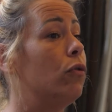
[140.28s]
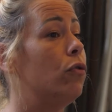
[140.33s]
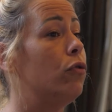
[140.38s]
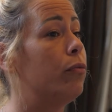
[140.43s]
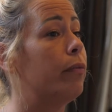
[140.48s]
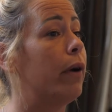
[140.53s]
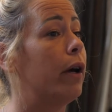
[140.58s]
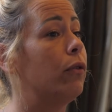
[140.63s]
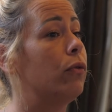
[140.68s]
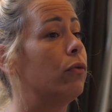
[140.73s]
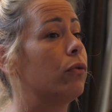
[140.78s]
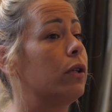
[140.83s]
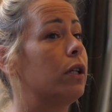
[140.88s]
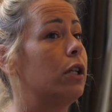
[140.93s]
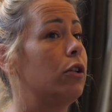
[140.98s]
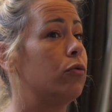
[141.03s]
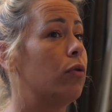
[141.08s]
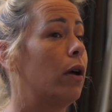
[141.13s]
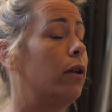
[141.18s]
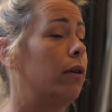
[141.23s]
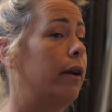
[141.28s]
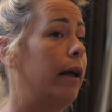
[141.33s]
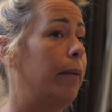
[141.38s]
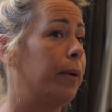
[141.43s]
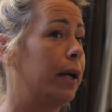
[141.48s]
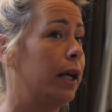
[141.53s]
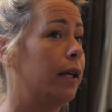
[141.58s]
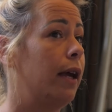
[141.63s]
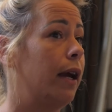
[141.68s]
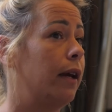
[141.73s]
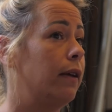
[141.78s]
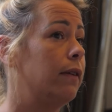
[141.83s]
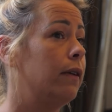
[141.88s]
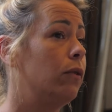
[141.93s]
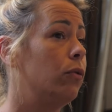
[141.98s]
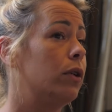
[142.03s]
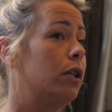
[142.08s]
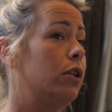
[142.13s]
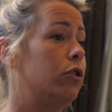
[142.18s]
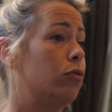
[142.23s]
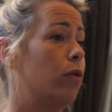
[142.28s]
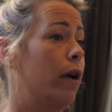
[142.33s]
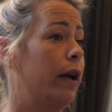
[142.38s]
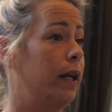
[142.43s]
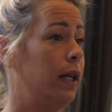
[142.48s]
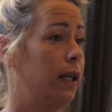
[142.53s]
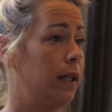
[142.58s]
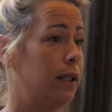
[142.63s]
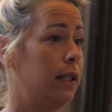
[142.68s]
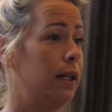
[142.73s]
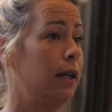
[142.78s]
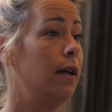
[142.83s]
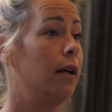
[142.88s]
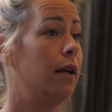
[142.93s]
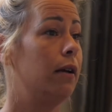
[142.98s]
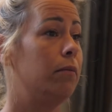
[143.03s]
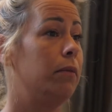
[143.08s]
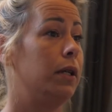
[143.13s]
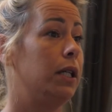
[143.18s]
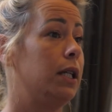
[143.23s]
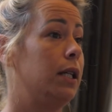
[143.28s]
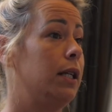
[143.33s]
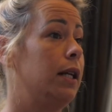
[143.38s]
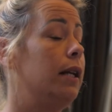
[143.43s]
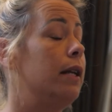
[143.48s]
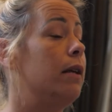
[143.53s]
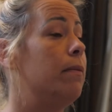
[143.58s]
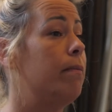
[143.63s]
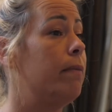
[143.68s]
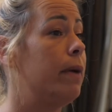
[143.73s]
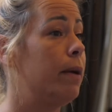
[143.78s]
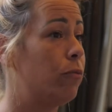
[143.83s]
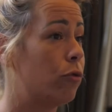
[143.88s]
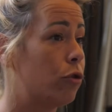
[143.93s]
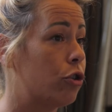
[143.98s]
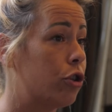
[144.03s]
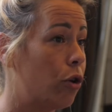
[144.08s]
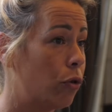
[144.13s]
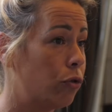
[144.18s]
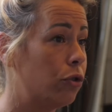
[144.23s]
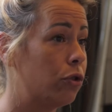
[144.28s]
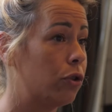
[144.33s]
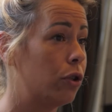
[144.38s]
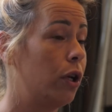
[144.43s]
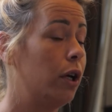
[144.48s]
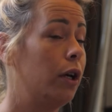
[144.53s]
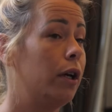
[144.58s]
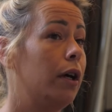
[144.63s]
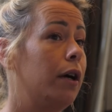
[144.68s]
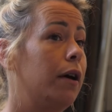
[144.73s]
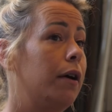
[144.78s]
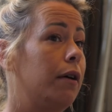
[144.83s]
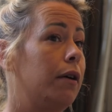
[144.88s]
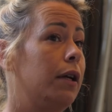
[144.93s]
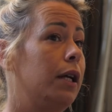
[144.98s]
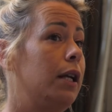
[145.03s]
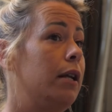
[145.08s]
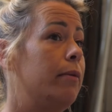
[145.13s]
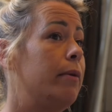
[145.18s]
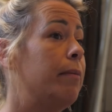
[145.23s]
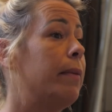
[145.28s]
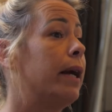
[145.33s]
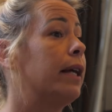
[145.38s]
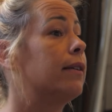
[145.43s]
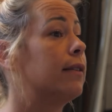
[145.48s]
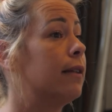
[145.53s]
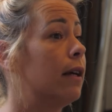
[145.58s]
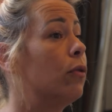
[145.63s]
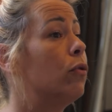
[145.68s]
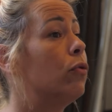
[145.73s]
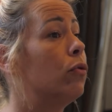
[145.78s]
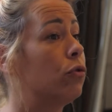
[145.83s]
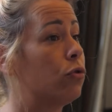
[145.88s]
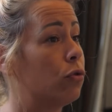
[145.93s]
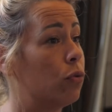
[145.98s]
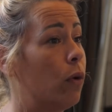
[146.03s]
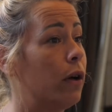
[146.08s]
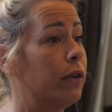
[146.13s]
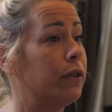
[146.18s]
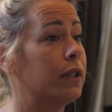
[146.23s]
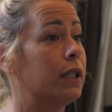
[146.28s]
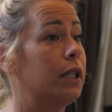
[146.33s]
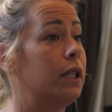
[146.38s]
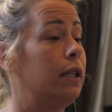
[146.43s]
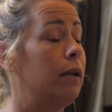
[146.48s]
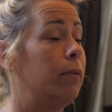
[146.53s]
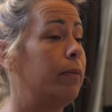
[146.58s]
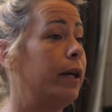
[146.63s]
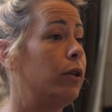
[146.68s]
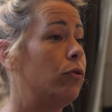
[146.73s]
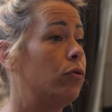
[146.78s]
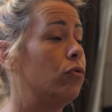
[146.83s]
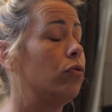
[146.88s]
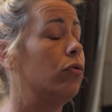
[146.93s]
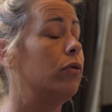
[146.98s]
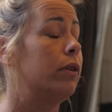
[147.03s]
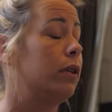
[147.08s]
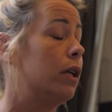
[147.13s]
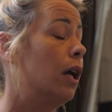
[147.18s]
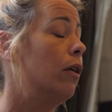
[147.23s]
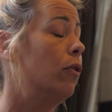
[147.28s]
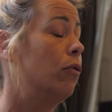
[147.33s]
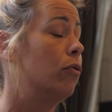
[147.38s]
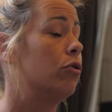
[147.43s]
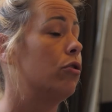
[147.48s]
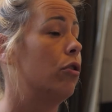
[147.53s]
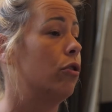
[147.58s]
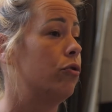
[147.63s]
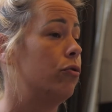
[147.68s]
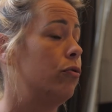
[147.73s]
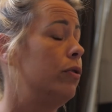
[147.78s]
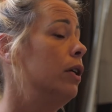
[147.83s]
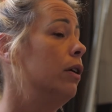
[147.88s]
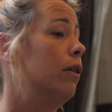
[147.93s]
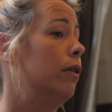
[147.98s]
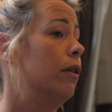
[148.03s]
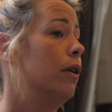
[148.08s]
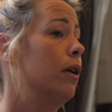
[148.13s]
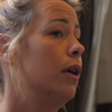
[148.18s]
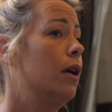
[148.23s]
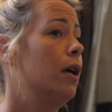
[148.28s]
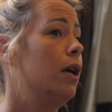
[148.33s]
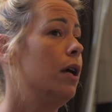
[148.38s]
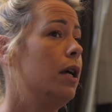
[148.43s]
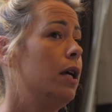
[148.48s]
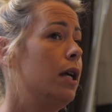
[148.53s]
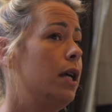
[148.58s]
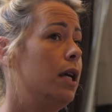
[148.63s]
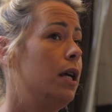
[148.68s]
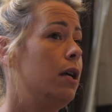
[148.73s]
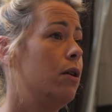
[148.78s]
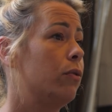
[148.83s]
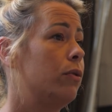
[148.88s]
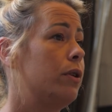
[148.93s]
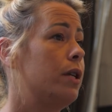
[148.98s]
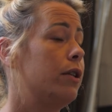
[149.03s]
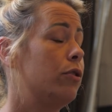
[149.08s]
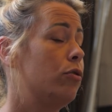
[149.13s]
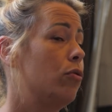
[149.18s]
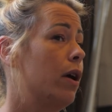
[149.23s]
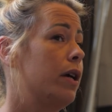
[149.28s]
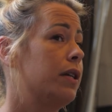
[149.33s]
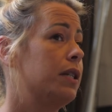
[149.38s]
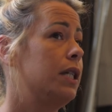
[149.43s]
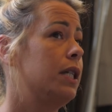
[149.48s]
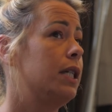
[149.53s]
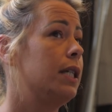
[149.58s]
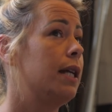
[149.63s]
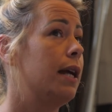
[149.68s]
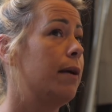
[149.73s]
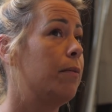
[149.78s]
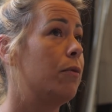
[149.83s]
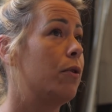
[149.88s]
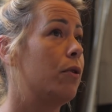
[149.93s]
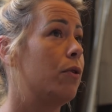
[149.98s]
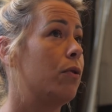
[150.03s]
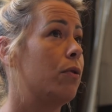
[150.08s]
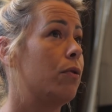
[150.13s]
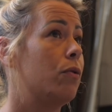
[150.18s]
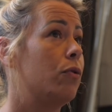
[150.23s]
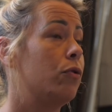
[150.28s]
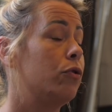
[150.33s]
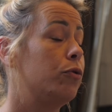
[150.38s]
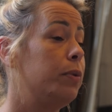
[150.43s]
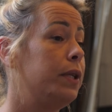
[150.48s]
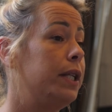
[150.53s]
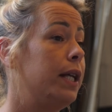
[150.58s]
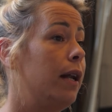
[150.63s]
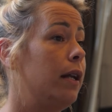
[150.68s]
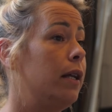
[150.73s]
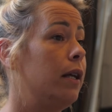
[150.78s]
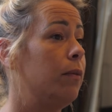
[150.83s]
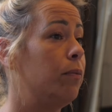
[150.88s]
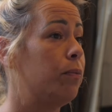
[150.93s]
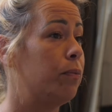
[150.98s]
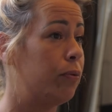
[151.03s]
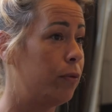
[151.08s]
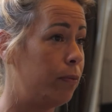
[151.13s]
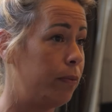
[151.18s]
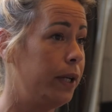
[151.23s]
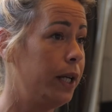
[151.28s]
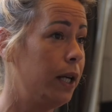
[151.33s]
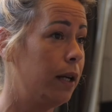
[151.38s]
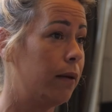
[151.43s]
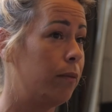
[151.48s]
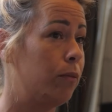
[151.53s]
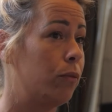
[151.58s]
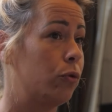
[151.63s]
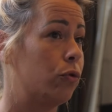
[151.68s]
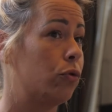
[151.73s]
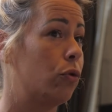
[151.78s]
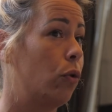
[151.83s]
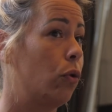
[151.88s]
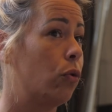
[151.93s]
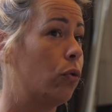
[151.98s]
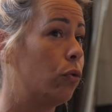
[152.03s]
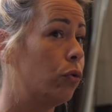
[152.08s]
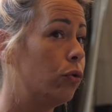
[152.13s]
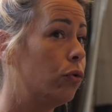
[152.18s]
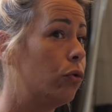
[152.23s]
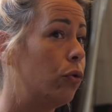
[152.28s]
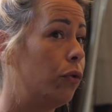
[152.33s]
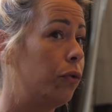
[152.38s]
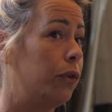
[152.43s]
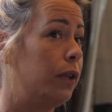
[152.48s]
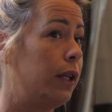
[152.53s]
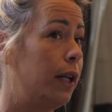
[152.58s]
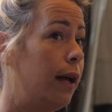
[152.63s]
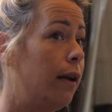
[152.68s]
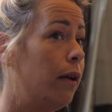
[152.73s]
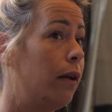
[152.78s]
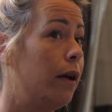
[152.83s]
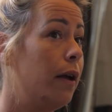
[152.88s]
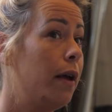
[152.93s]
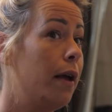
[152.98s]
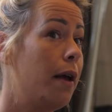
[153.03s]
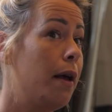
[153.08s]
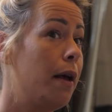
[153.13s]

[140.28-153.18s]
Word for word: de l'humain, donc qu'il soit dans la précarité ou qu'il soit aisé, mais qu'il ait les mêmes chances et les mêmes accès aux soins, ce qui n'est pas du tout le cas aujourd'hui et on est sur un système hospitalier public, mais on se rend compte qu'au final,